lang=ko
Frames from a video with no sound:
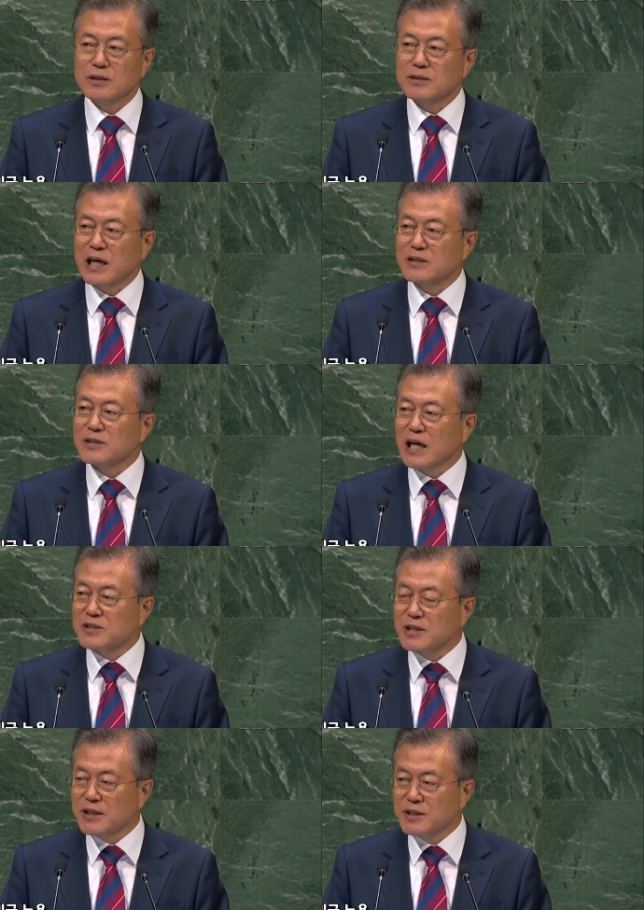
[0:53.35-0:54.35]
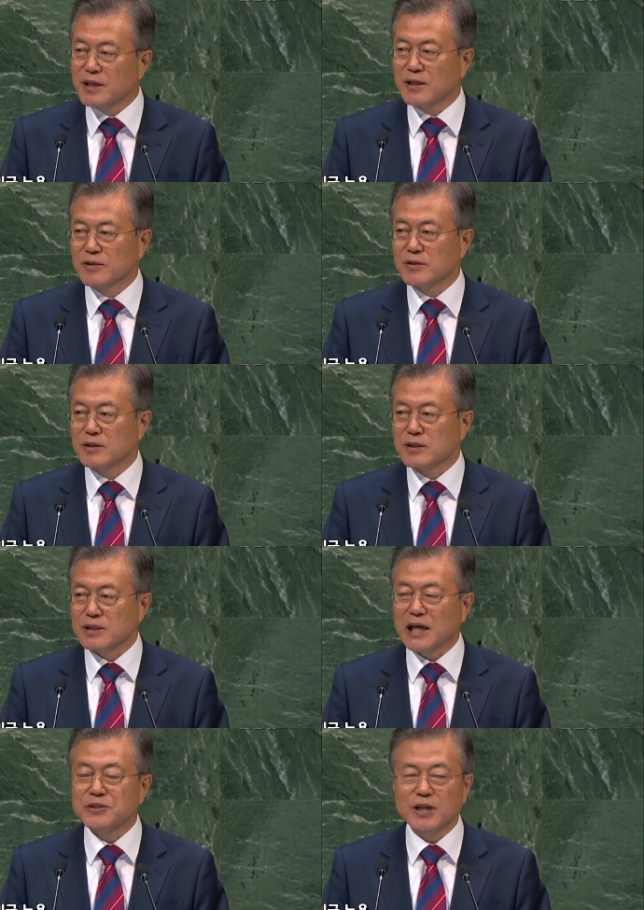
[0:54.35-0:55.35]
나는 작년에 이어
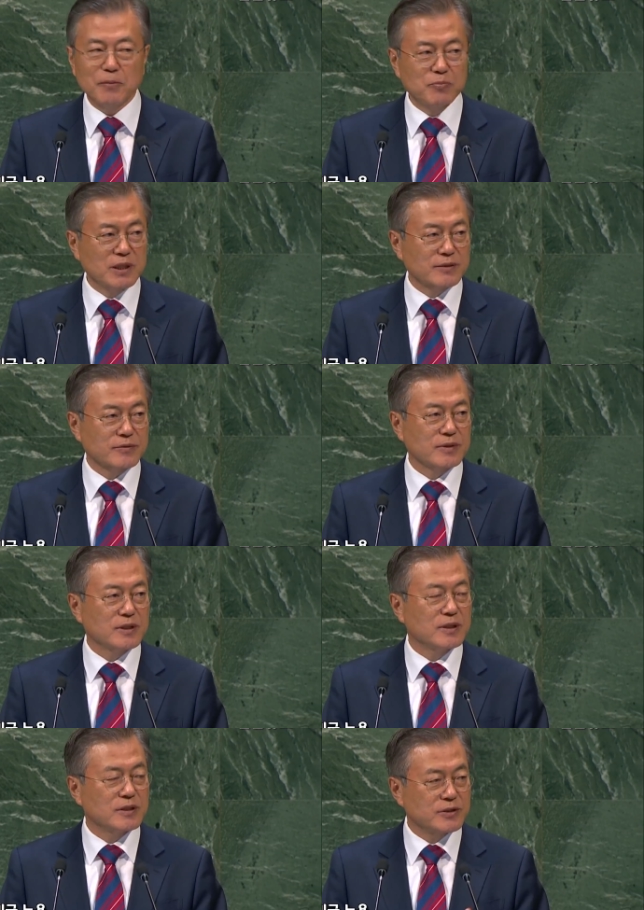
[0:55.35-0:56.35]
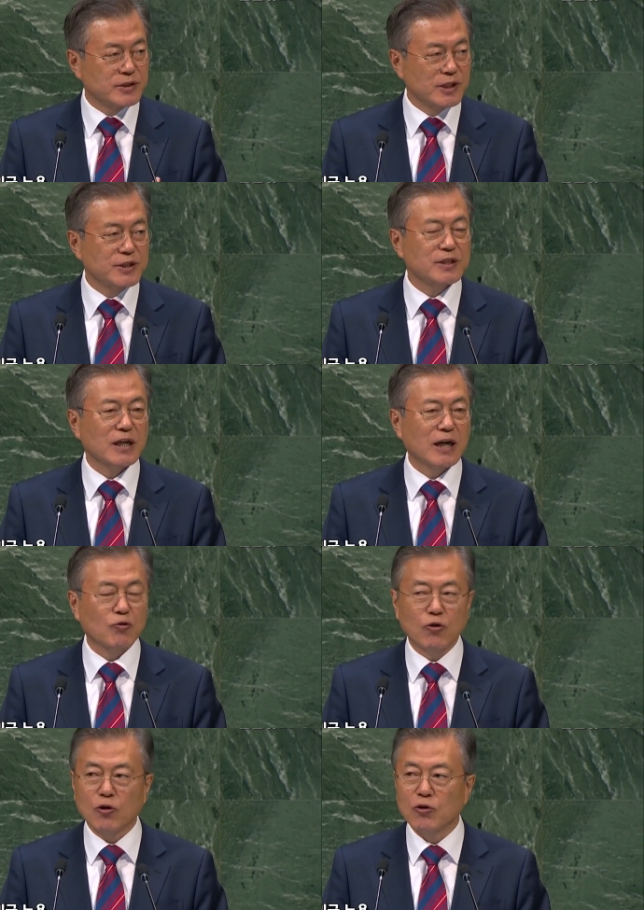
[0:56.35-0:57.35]
다시 한번
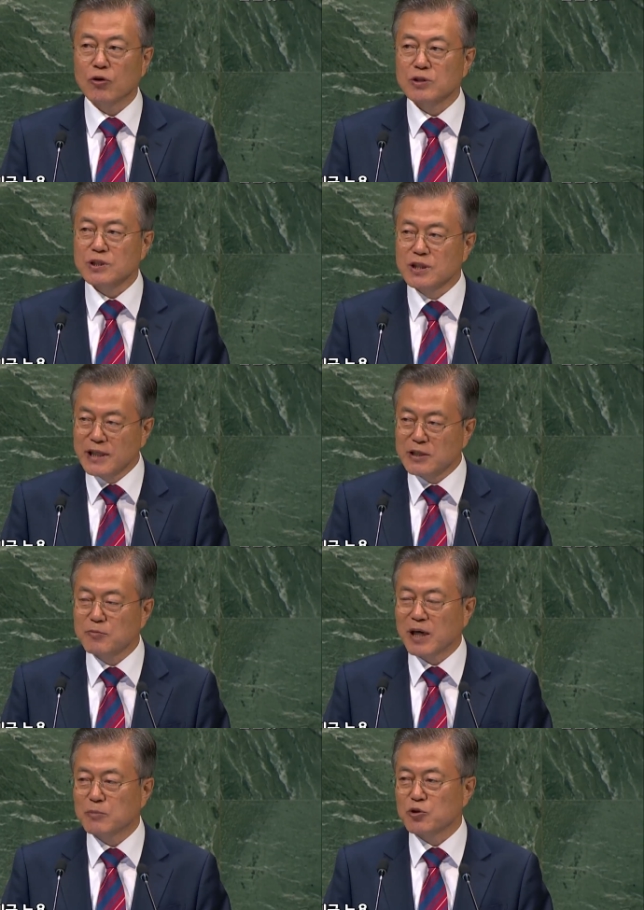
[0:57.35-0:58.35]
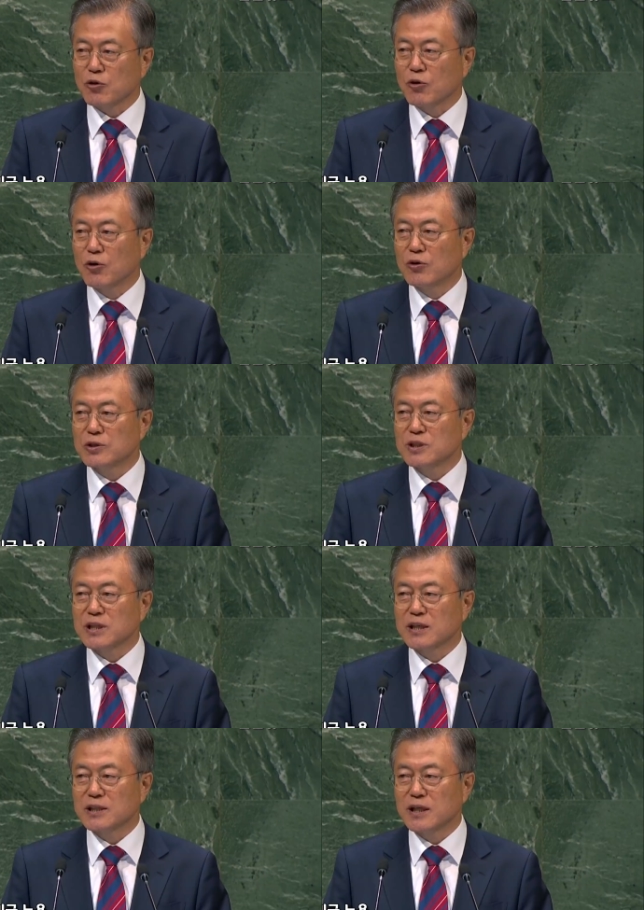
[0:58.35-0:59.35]
절실하고 설레는 마음으로 이
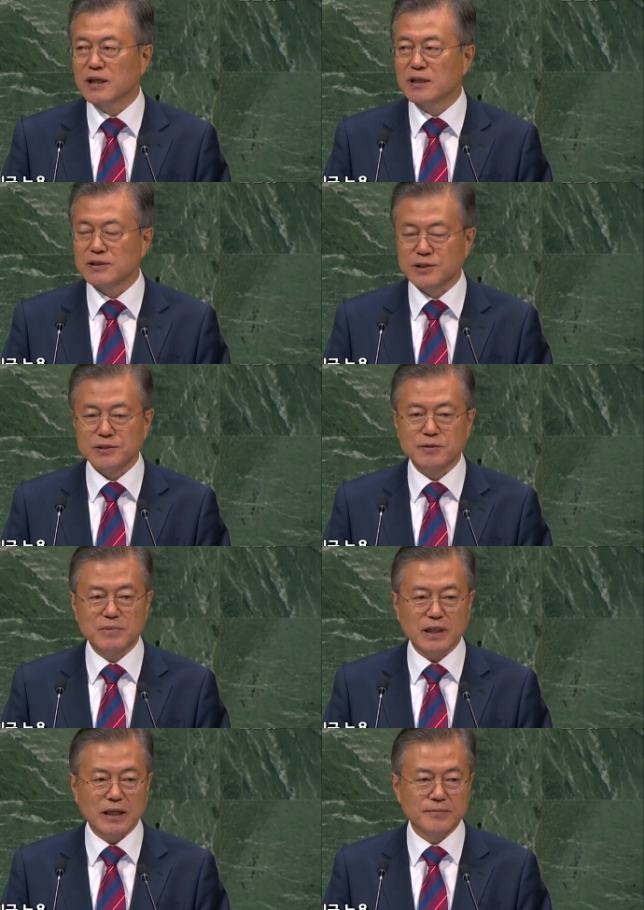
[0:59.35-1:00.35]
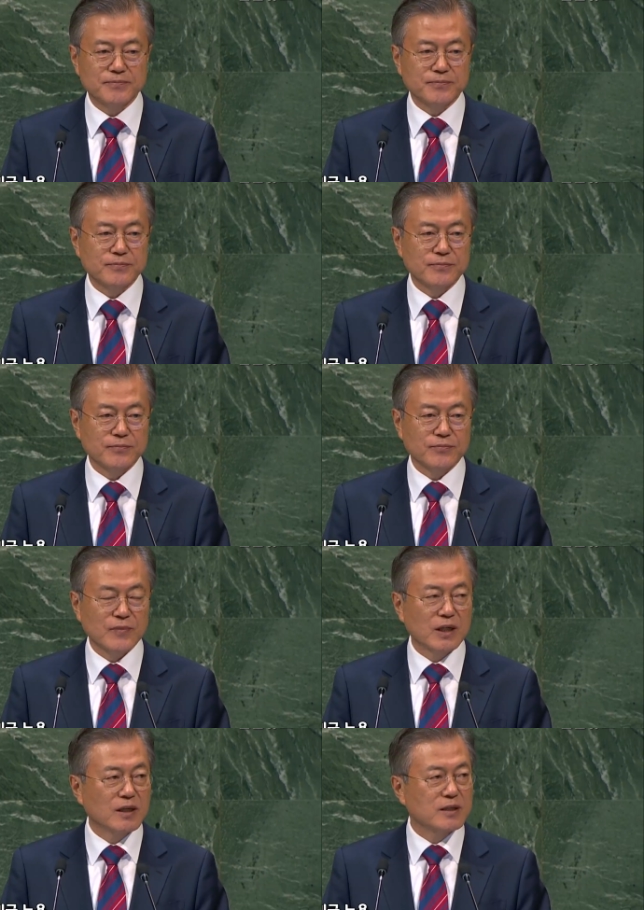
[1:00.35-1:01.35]
자리에 섰습니다.
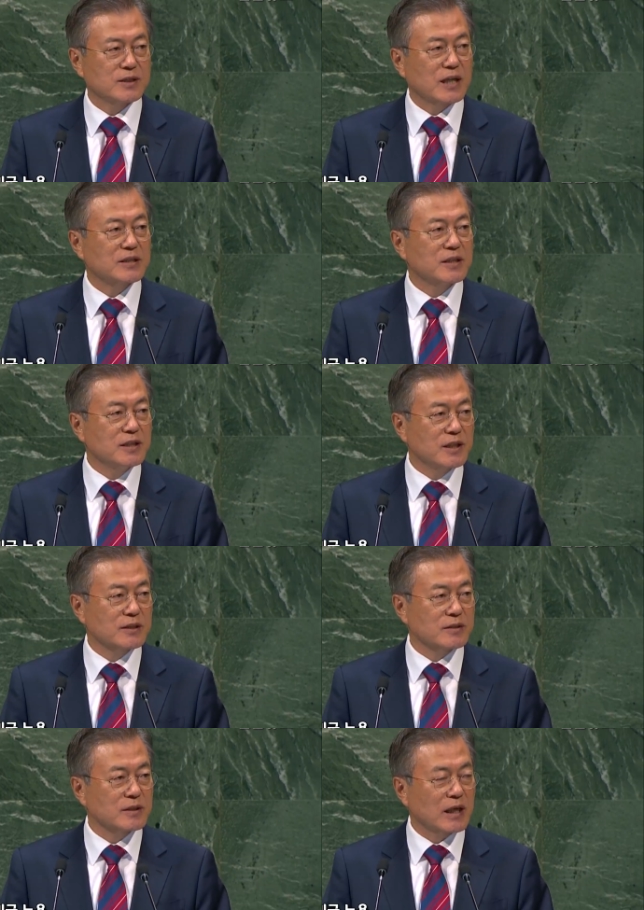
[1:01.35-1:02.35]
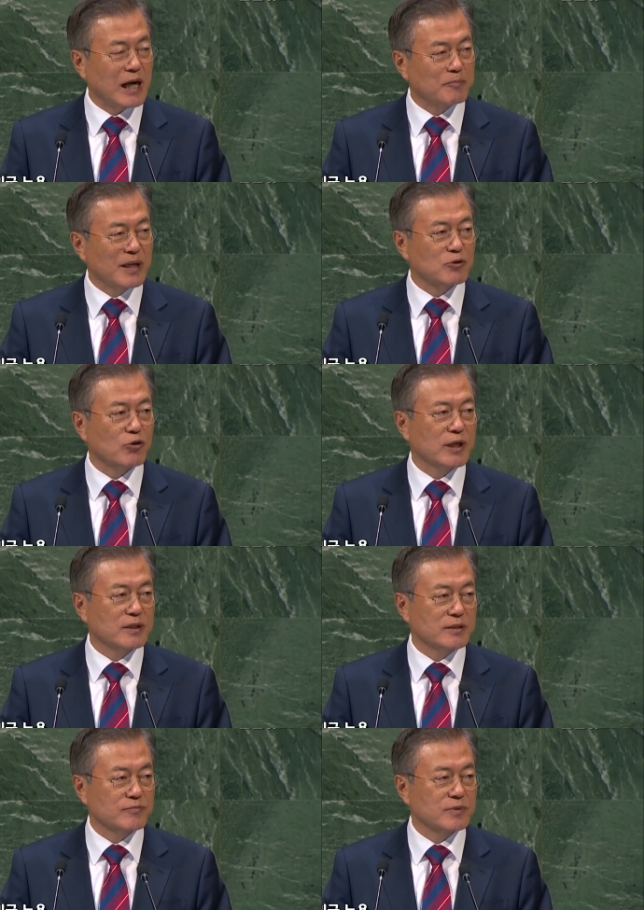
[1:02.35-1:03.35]
지난 1년
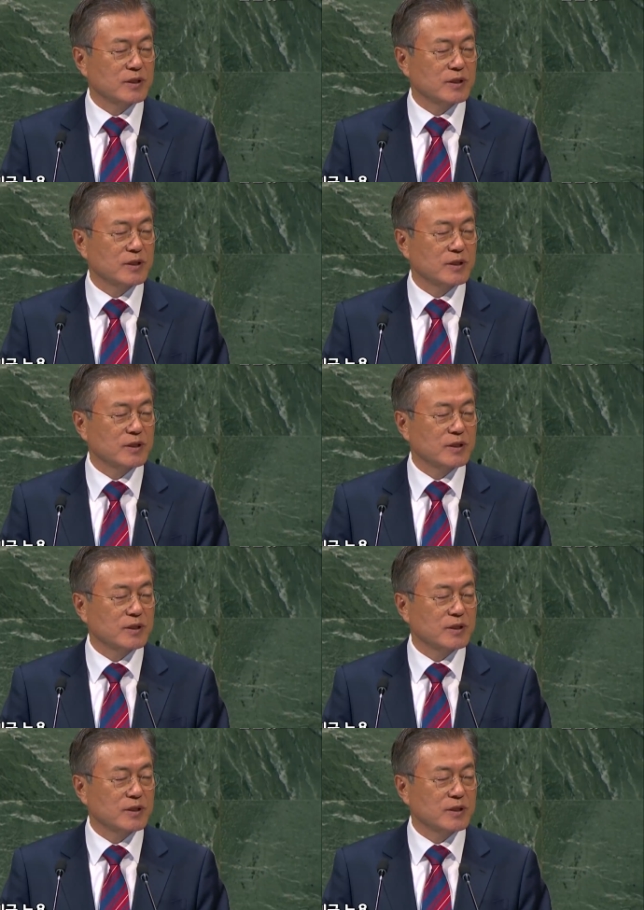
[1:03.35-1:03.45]
한반도에는